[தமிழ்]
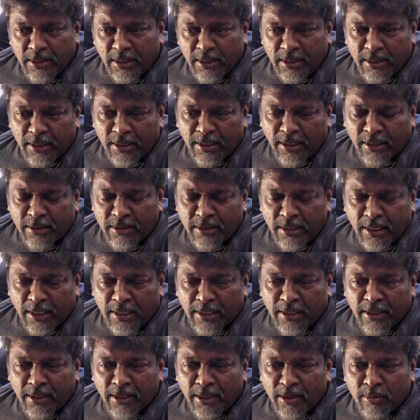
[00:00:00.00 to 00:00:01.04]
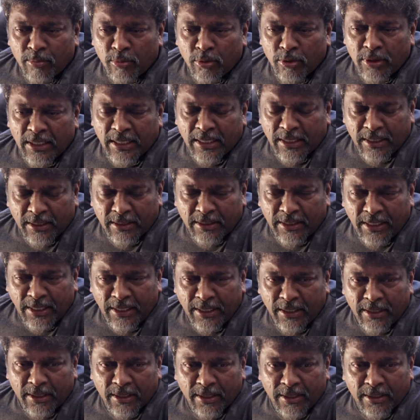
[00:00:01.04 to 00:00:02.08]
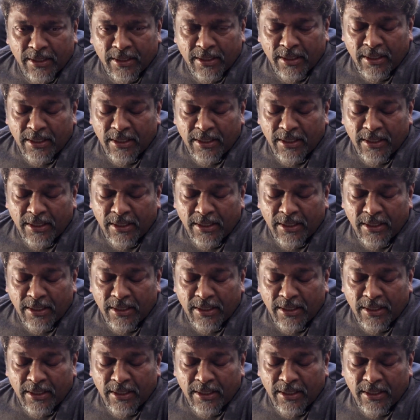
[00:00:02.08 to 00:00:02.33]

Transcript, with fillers: அதில் அது நடக்கலைன்னும் போது எனக்கு தெரியல